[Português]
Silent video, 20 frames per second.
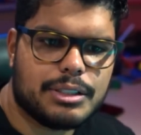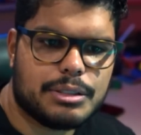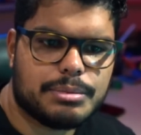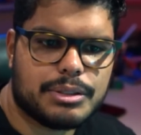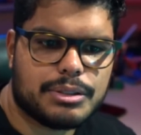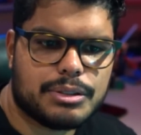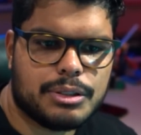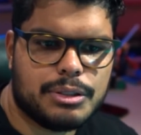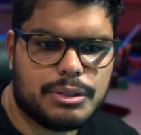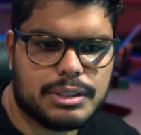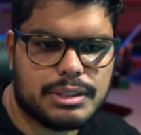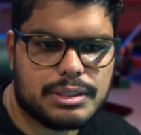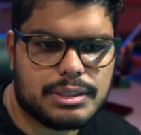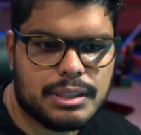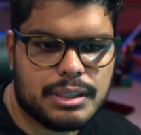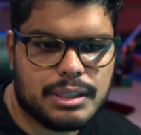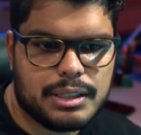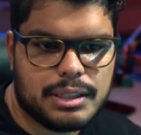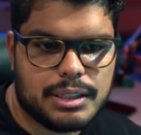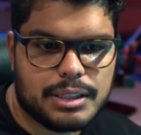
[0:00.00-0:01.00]
das
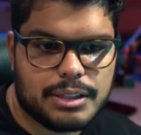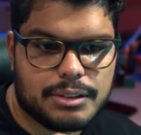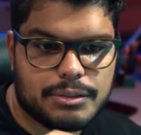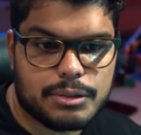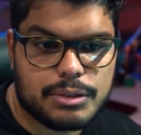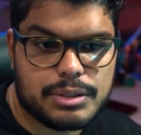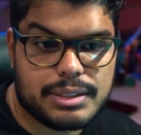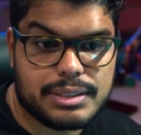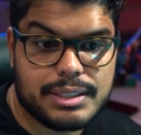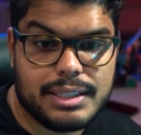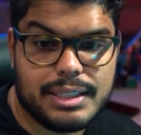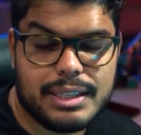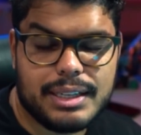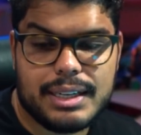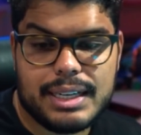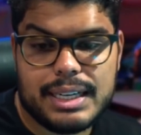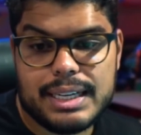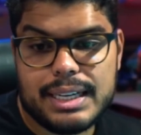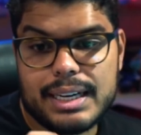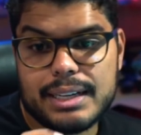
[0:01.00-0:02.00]
pessoas,
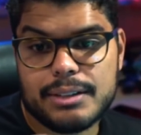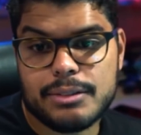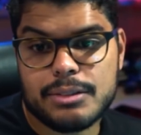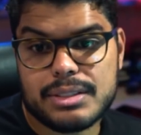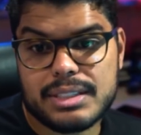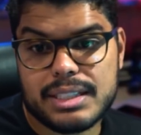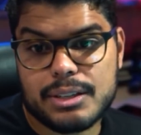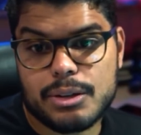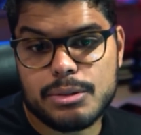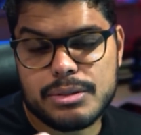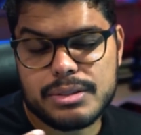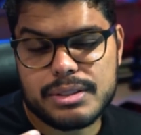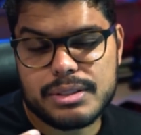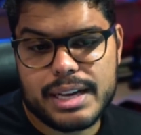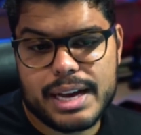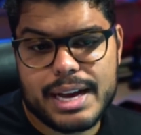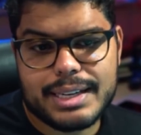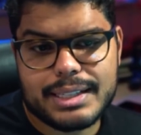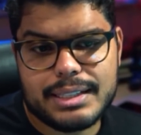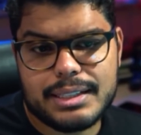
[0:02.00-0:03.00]
você você
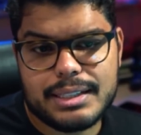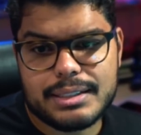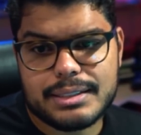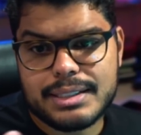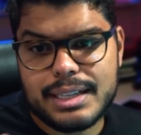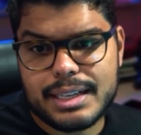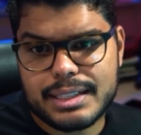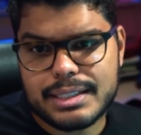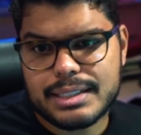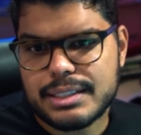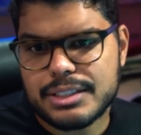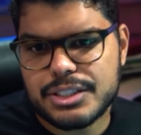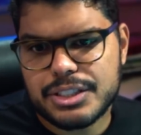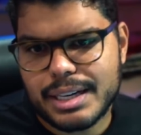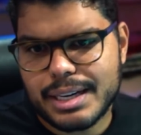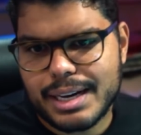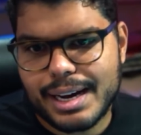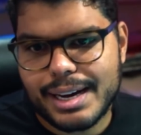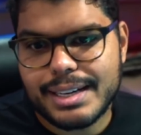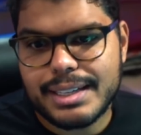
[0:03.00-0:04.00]
consegue daí
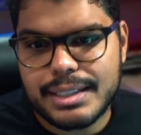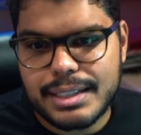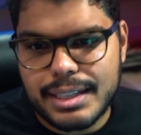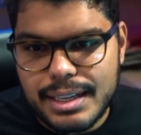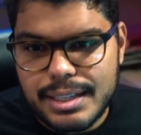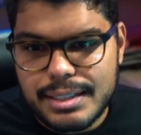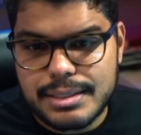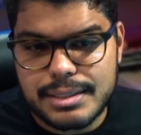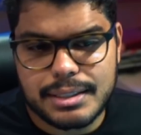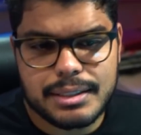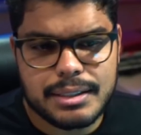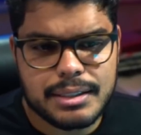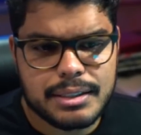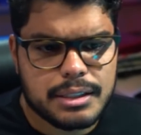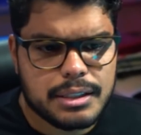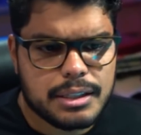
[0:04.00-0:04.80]
gerar riqueza.